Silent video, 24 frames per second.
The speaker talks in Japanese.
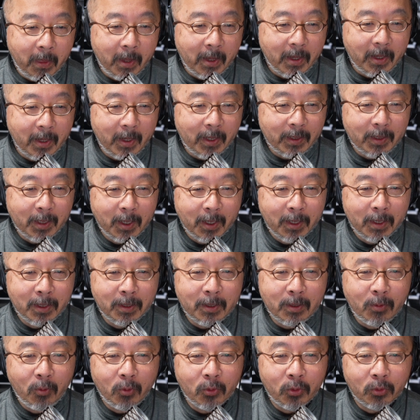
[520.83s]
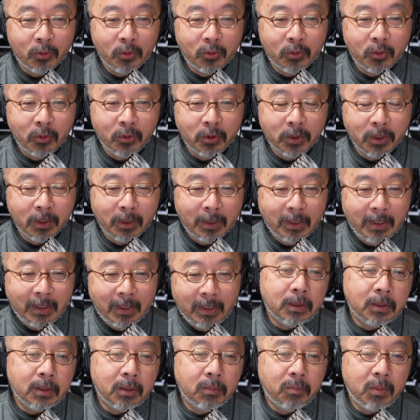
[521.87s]
え大変語呂の良い、
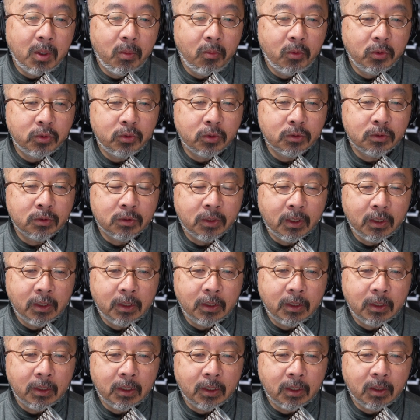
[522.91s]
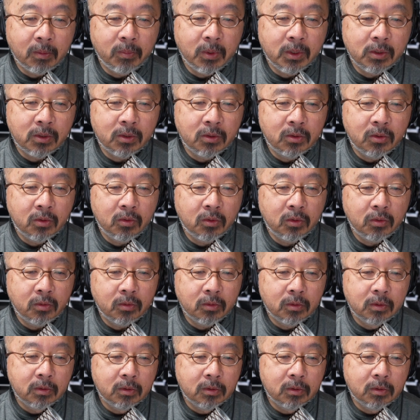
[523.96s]
まあ、もう一つね、えー、別の